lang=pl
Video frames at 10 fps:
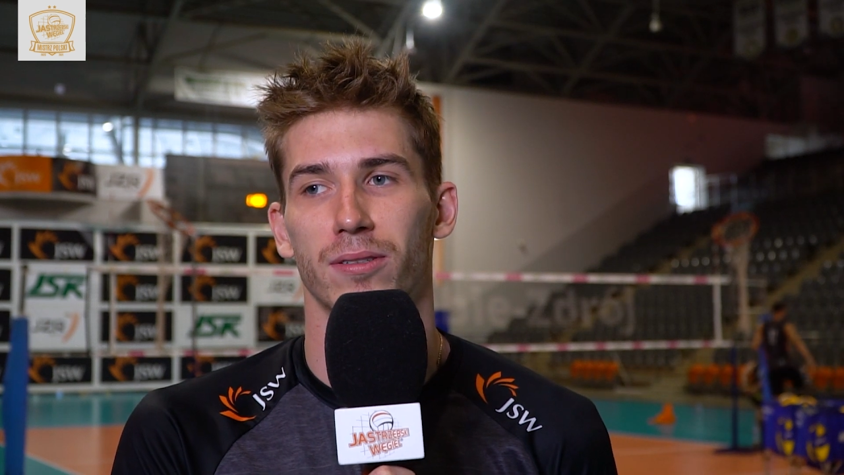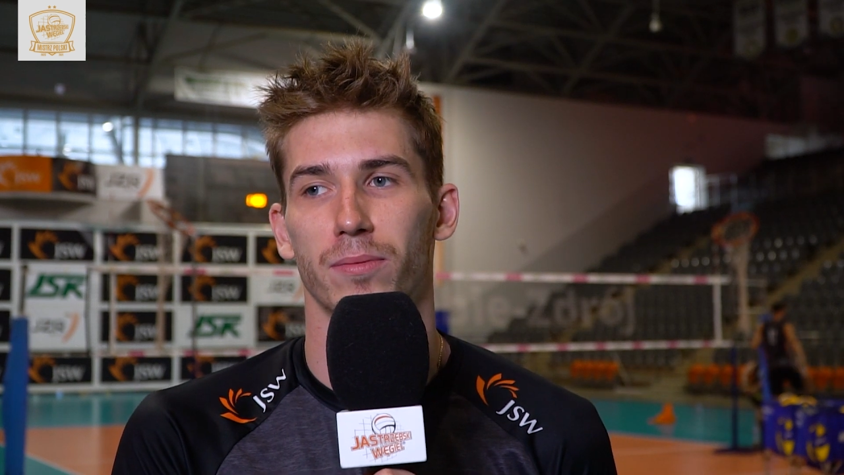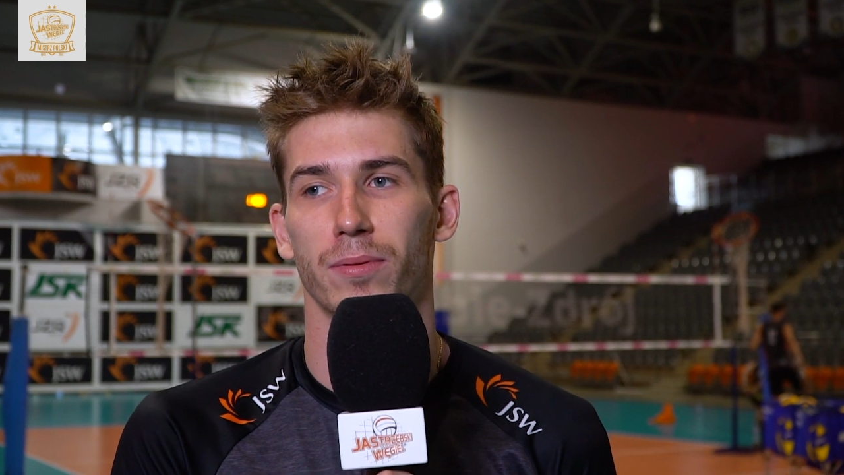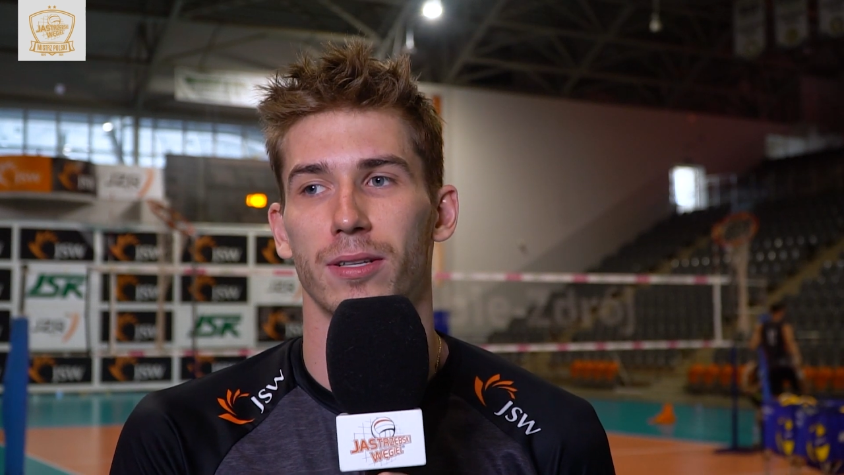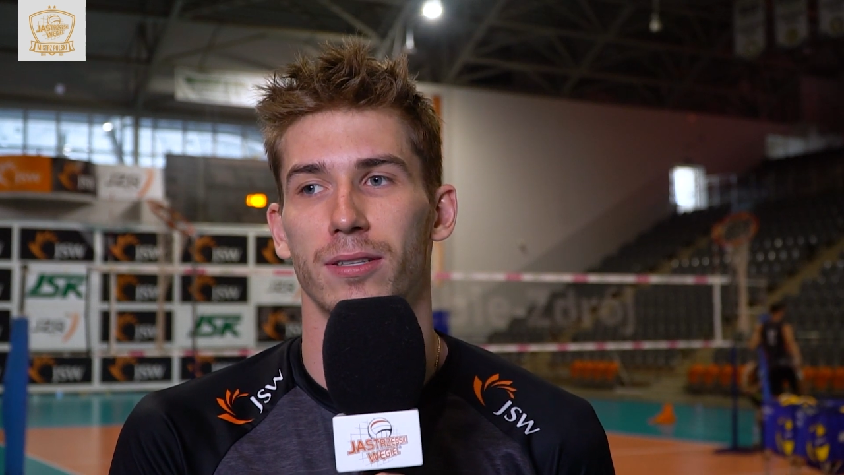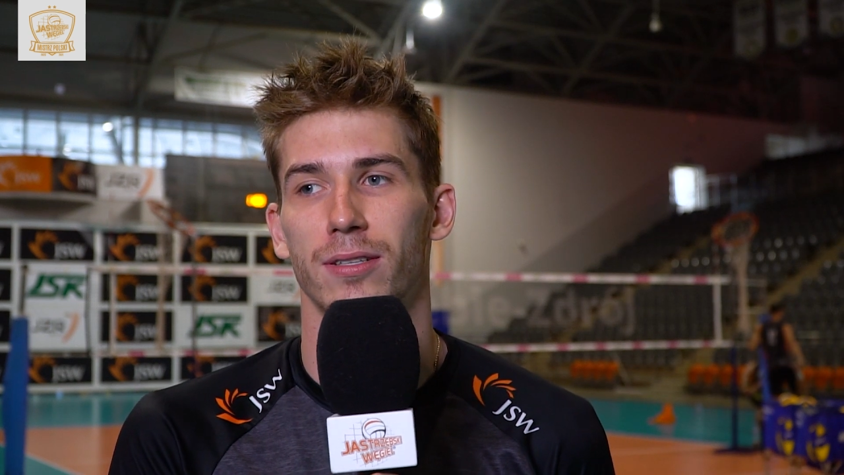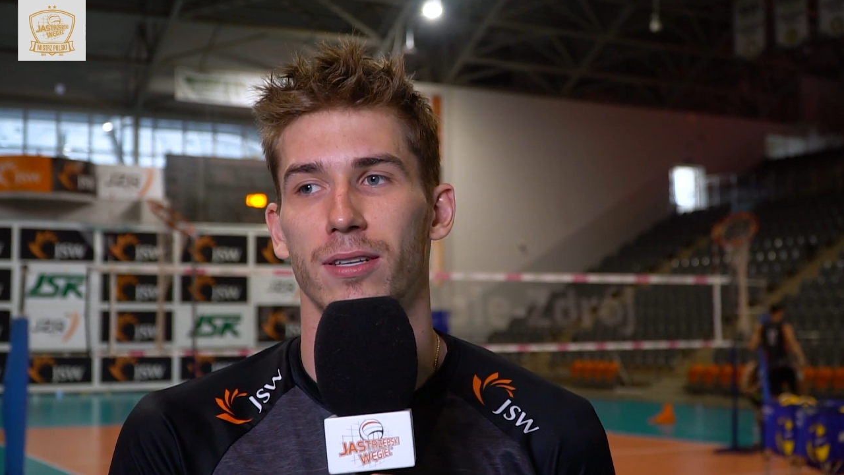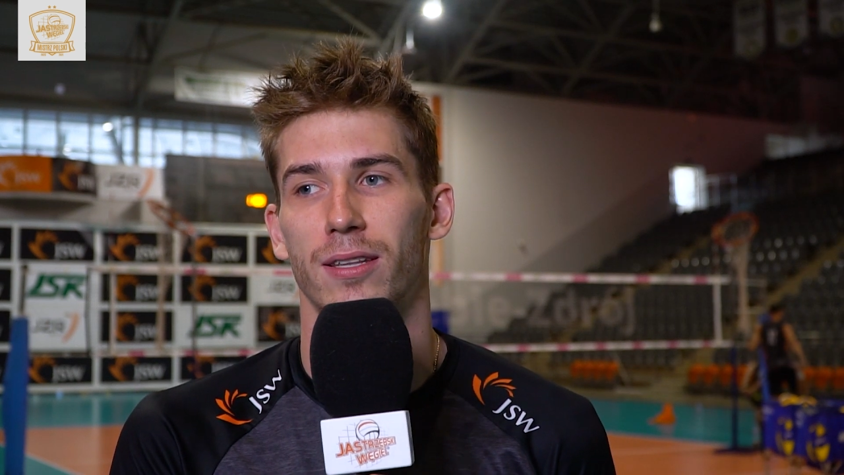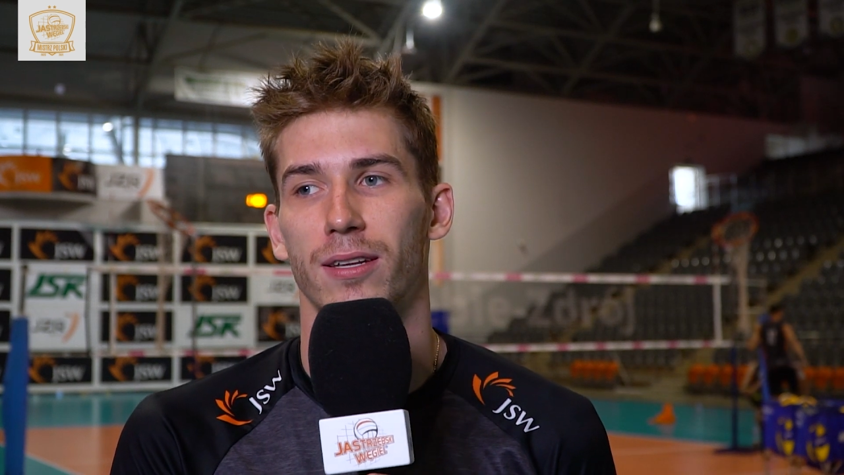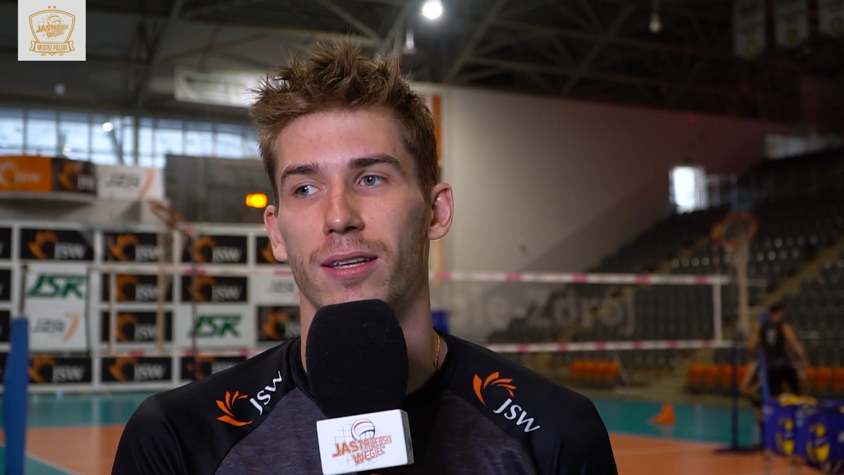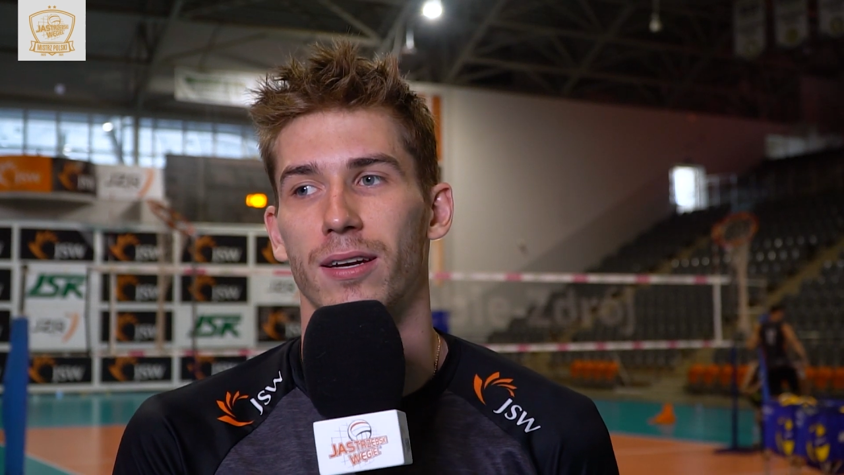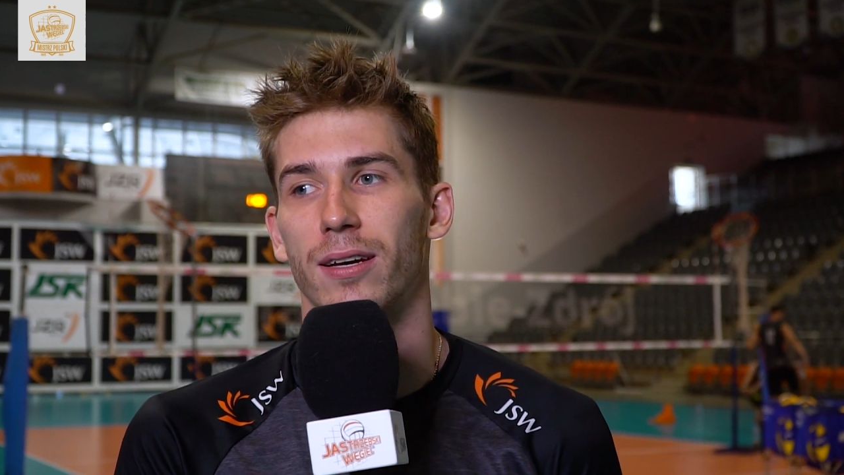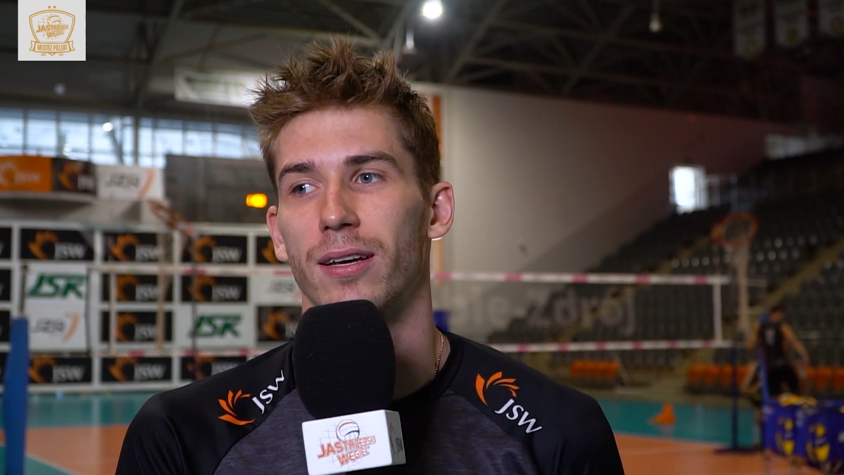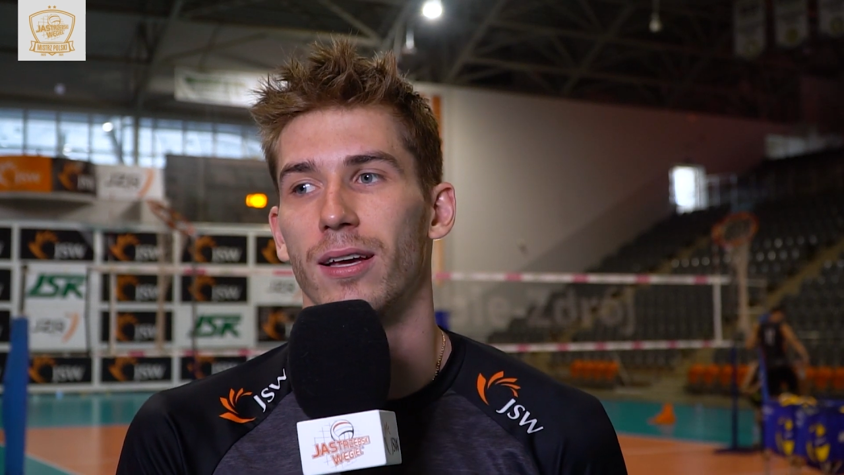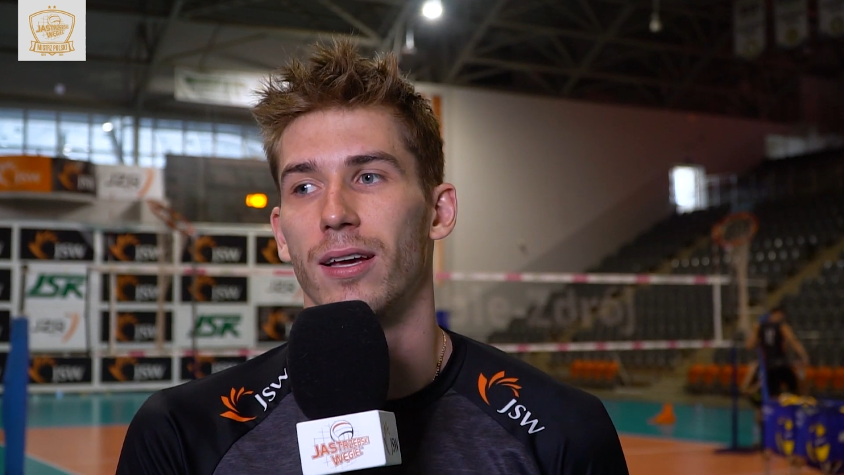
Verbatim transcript: to była decyzja trenera